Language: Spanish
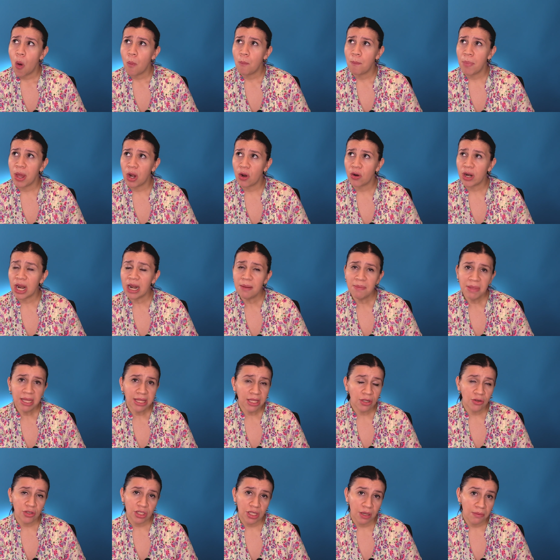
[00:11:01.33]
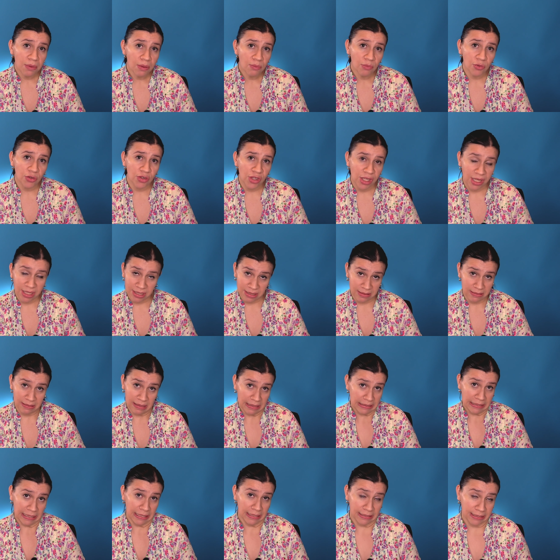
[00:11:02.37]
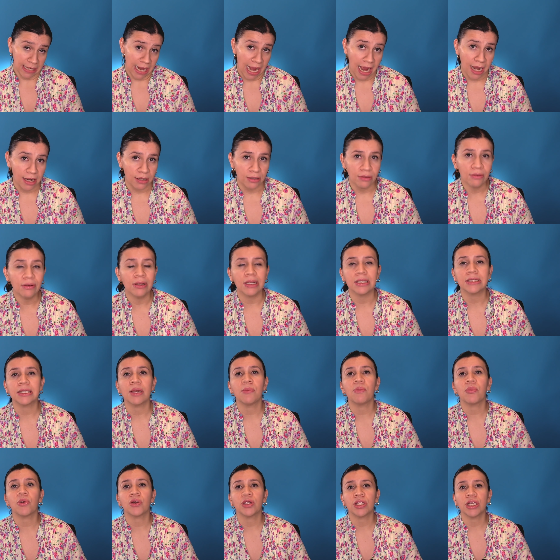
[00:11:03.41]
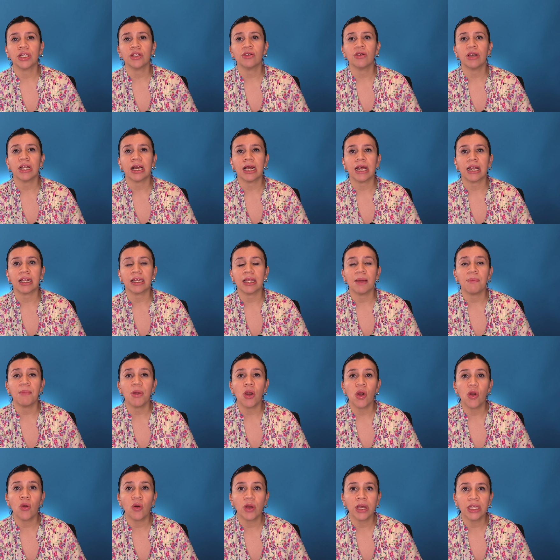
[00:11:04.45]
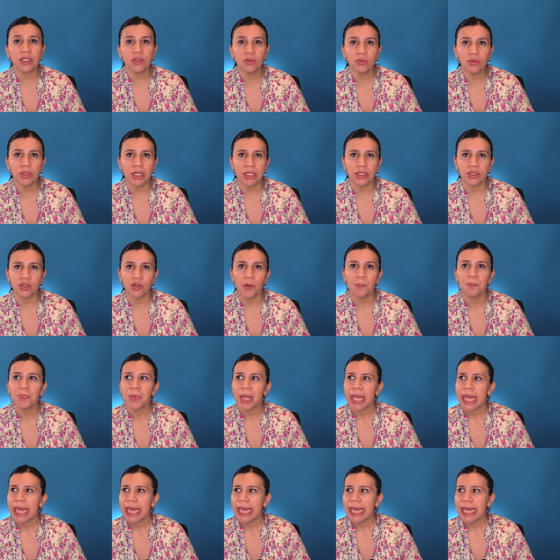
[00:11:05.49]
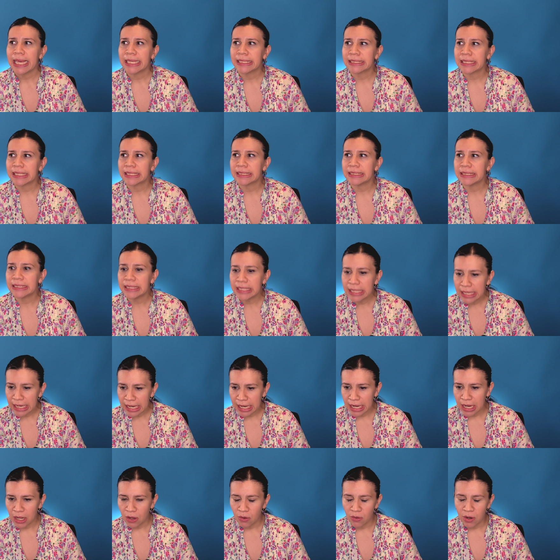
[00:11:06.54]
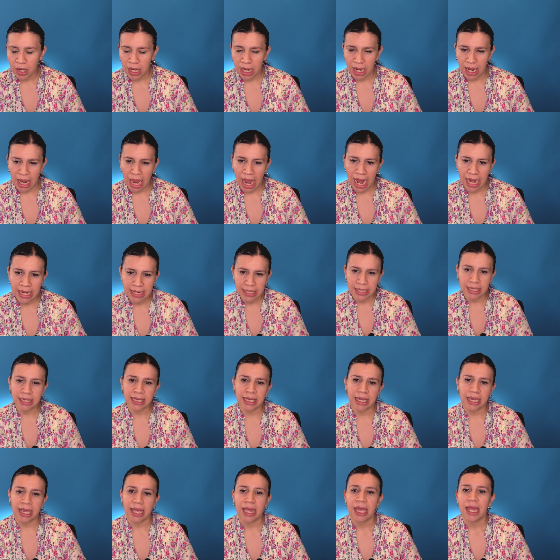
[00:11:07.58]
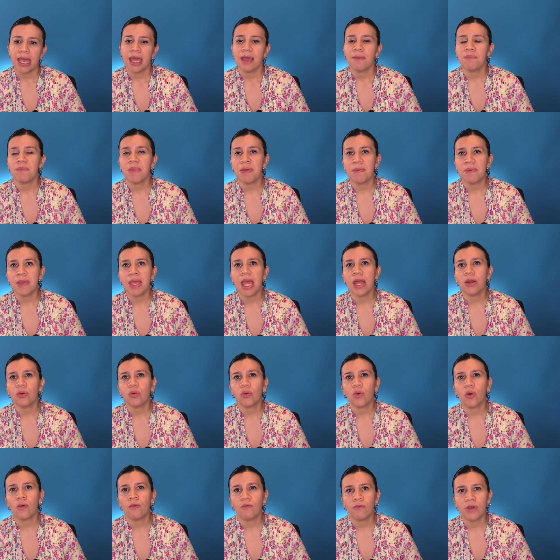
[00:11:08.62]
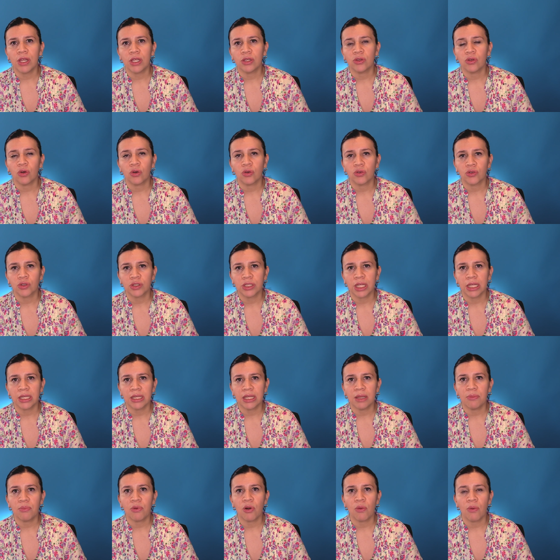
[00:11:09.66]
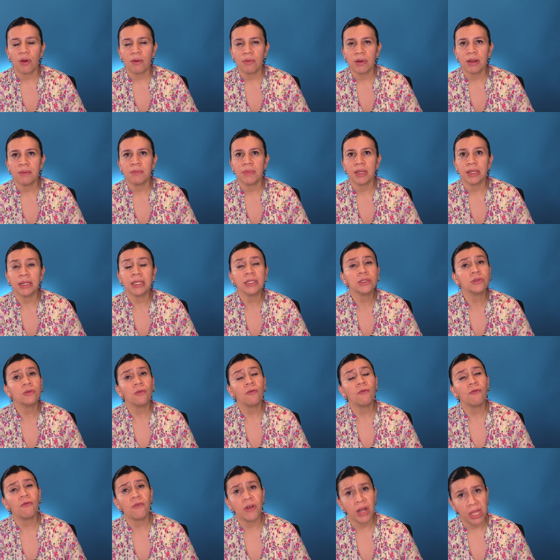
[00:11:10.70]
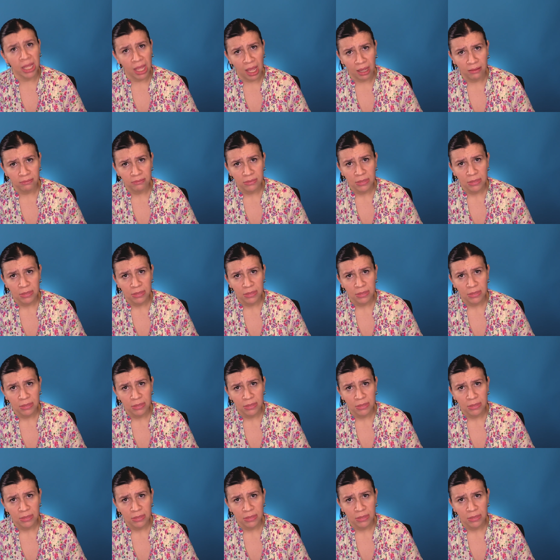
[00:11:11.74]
pero realmente no sabemos si es, si es real, ¿no? Al 100% la carta, pero lo que es un hecho es que sí creo que alguien que vivía en un conflicto constante probablemente sufría,